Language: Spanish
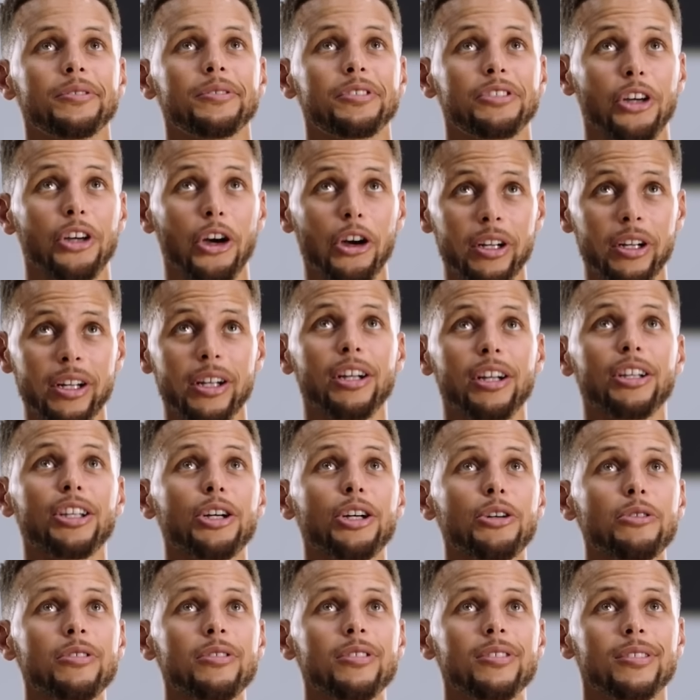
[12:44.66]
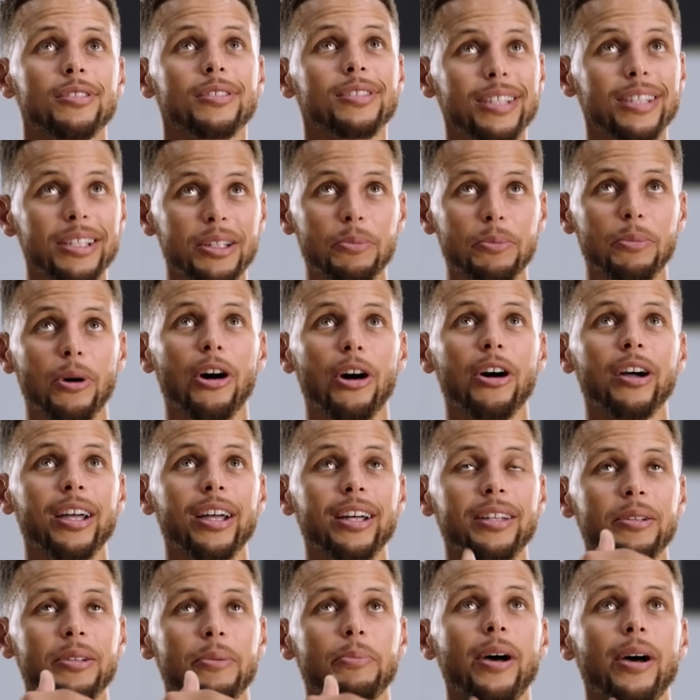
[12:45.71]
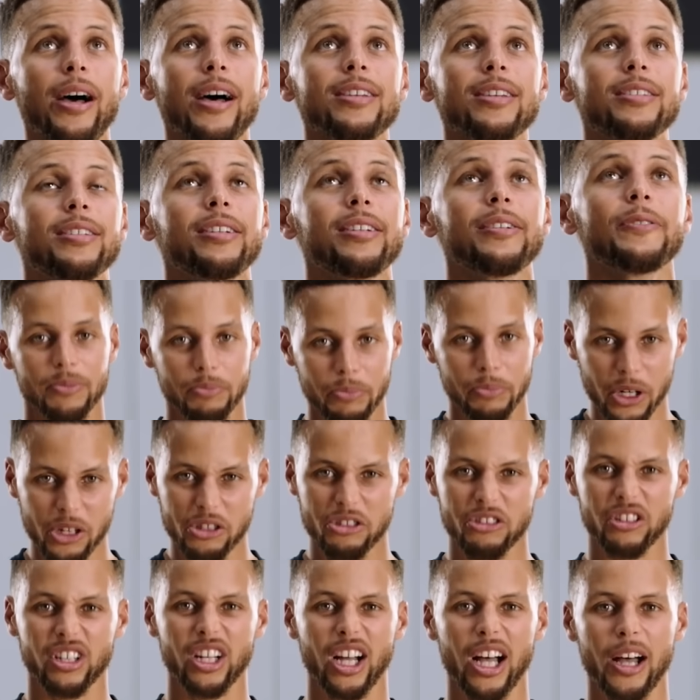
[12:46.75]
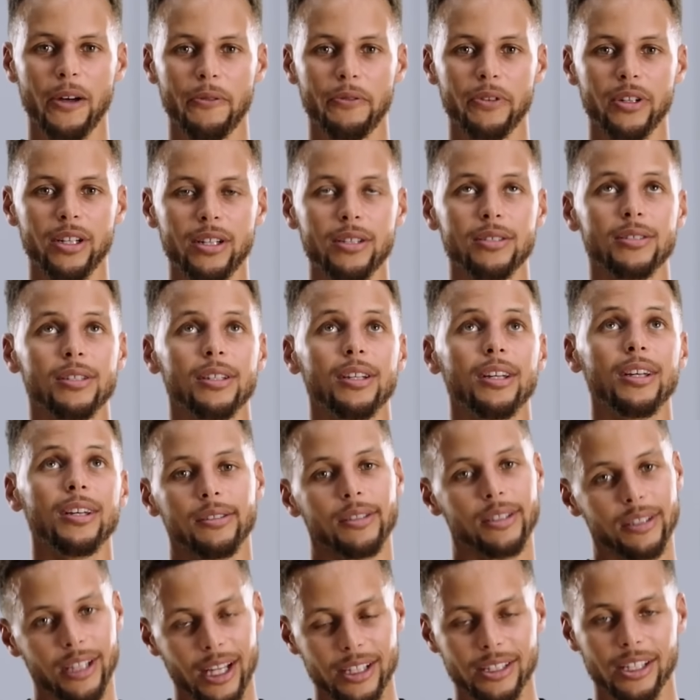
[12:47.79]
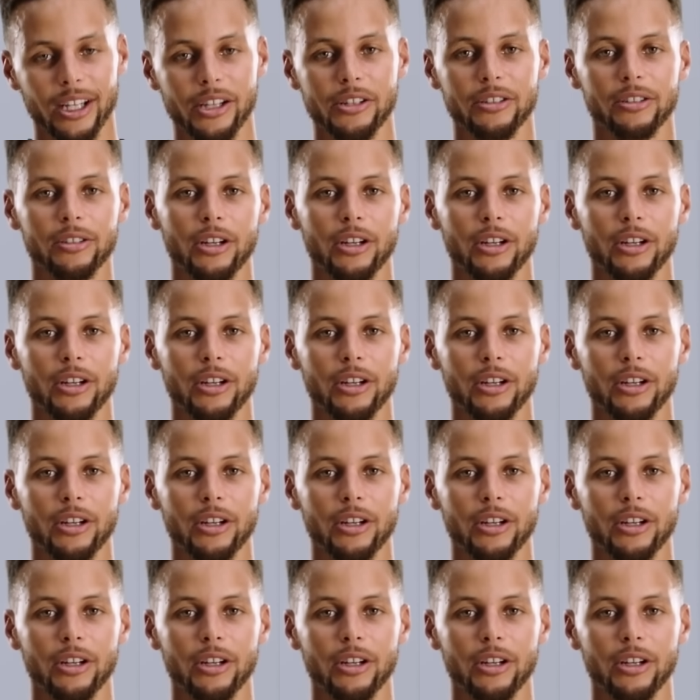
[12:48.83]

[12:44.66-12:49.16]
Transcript: Start close, see the ball get in the basket, build your confidence, and that's how you